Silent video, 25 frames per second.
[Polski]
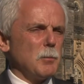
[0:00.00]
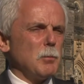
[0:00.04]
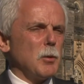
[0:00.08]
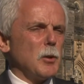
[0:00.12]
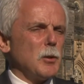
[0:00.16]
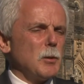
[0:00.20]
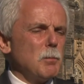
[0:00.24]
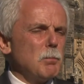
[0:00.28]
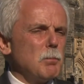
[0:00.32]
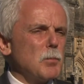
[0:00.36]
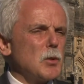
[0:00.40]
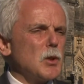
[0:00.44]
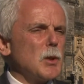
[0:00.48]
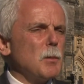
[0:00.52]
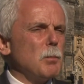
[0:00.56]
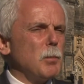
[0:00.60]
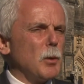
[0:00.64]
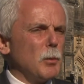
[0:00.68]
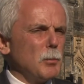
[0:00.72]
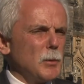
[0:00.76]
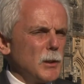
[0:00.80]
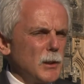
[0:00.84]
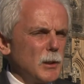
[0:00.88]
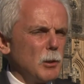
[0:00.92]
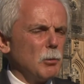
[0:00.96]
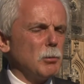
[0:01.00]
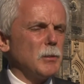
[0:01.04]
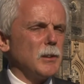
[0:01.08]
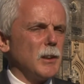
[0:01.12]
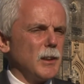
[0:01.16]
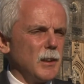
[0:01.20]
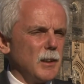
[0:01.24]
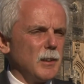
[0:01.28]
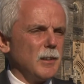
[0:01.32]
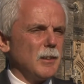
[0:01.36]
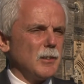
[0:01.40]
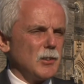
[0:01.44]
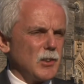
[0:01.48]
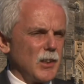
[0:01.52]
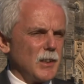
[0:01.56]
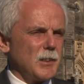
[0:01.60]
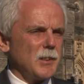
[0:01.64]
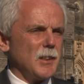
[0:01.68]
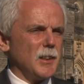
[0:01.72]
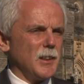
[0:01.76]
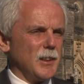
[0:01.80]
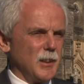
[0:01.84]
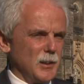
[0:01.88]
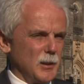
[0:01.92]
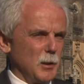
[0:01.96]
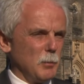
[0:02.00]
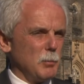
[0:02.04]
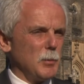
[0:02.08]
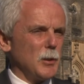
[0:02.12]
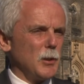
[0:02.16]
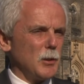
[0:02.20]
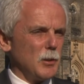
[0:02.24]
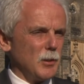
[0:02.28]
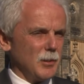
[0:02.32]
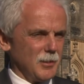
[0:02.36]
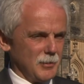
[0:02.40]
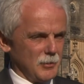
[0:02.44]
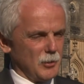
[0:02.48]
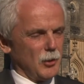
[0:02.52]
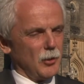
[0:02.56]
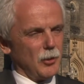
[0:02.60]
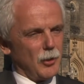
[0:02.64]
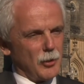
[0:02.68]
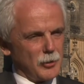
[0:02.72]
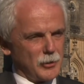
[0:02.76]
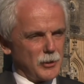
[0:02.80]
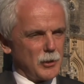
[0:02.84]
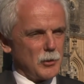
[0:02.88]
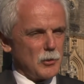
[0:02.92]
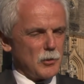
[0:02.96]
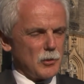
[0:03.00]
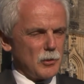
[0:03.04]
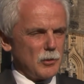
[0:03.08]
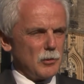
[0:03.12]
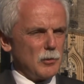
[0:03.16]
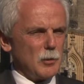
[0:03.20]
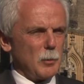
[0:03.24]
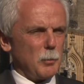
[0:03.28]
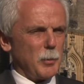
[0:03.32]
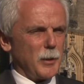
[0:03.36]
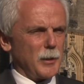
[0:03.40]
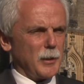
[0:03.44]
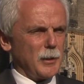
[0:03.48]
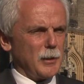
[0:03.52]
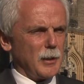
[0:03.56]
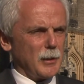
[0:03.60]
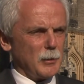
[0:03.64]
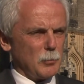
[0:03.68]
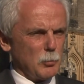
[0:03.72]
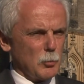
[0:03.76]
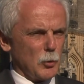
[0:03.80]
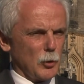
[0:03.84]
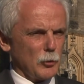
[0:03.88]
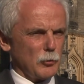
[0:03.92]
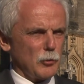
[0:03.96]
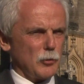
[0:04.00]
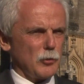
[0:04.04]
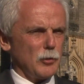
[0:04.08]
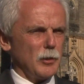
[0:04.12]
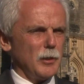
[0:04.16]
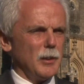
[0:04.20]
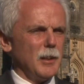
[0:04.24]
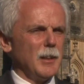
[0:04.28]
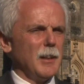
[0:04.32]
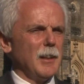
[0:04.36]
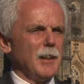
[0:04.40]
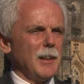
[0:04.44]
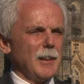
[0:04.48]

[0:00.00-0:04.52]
bo im przypominał te czasy, kiedy byli no, o te 30 parę lat młodsi,